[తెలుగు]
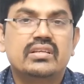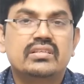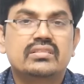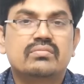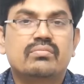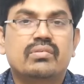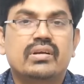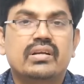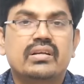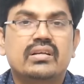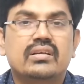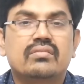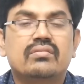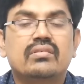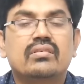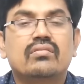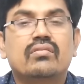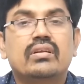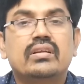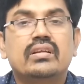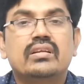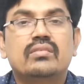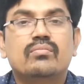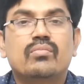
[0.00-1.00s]
త్రీ ఇయర్స్ పాయింట్ ఆఫ్లో
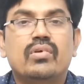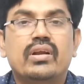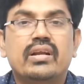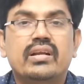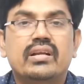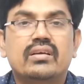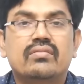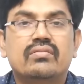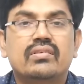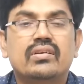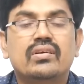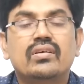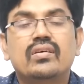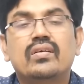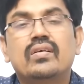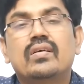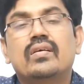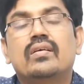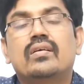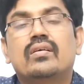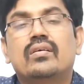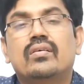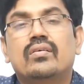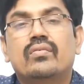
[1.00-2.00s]
వన్ ఇయర్ పాయింట్ ఆఫ్లో
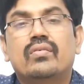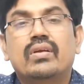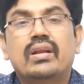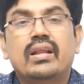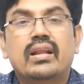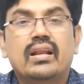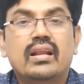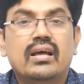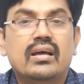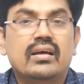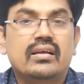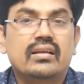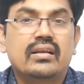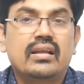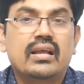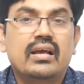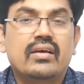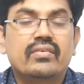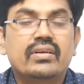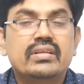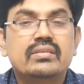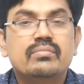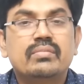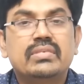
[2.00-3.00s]
వాళ్ళు ఎలా
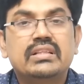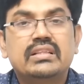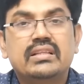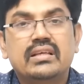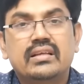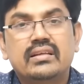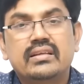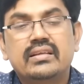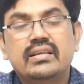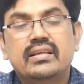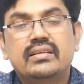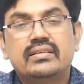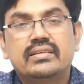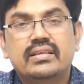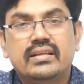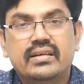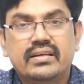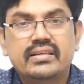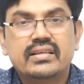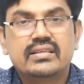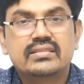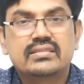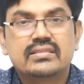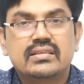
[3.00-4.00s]
యావరేజ్
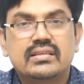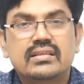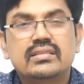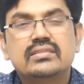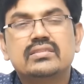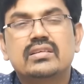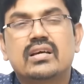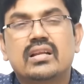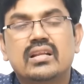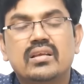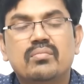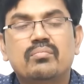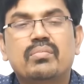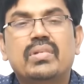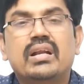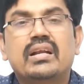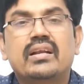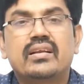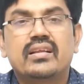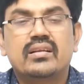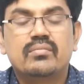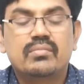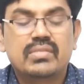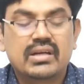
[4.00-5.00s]
జనరేట్ చేస్తున్నది చాలా
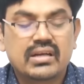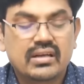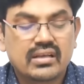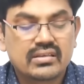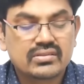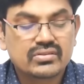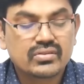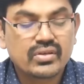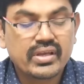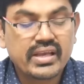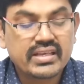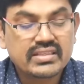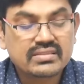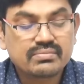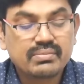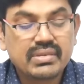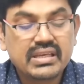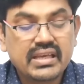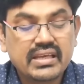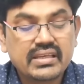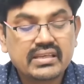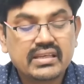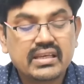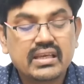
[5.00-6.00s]
ఇంపార్టెంట్ అనమాట సో
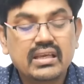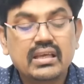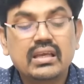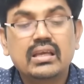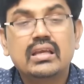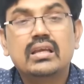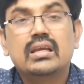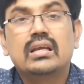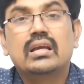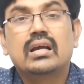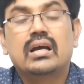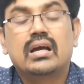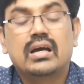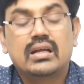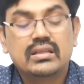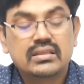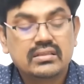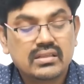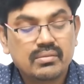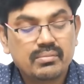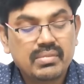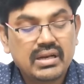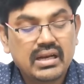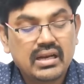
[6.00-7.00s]
ఎస్బీఐకి
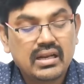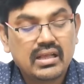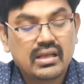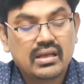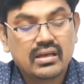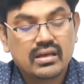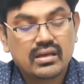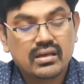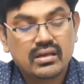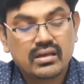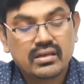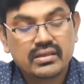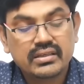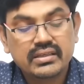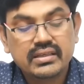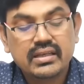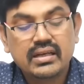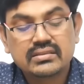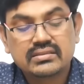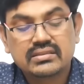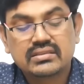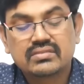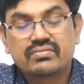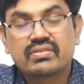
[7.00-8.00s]
ఆదిత్య బిల్లా
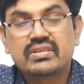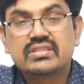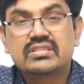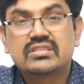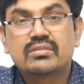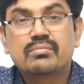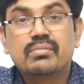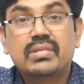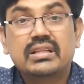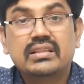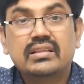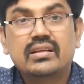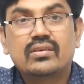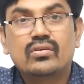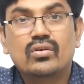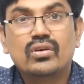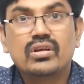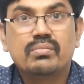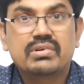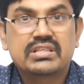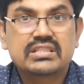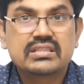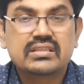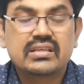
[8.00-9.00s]
ఈఎల్ఎస్ఎస్ ఫండ్స్ మధ్య
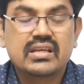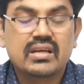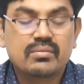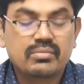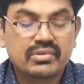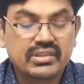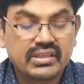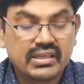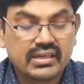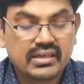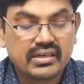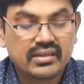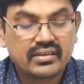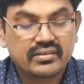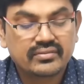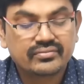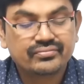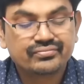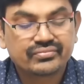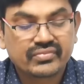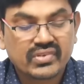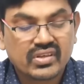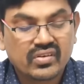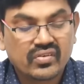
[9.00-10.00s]
ట్వంటీ పర్సెంట్ గ్యాప్ ఉంది ఇక్కడ
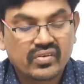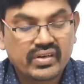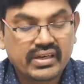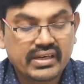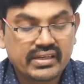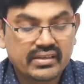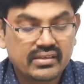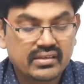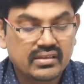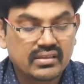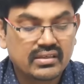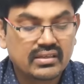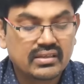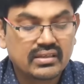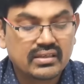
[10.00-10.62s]
రైట్